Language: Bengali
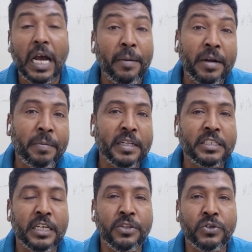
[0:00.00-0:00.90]
আমার
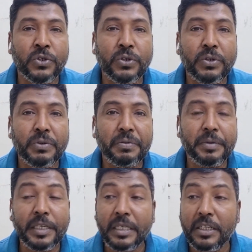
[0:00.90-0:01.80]
বাচ্চা দুটো
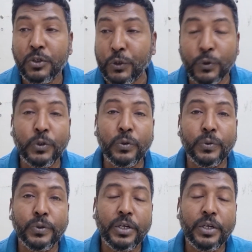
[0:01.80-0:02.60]
শুধু